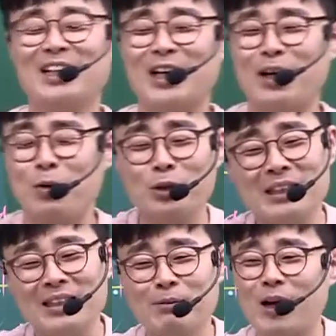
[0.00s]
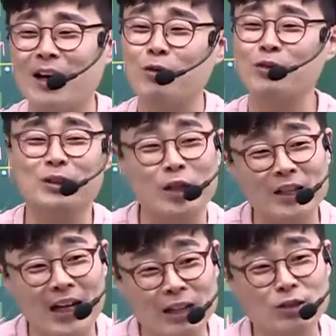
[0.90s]
아, 코치님이 와갖고 이제
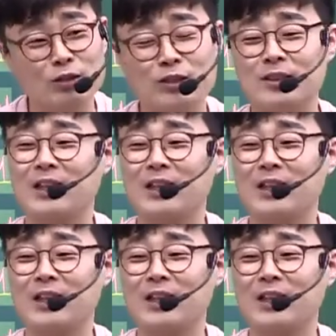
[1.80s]
저한테 가르쳐 주셨어요.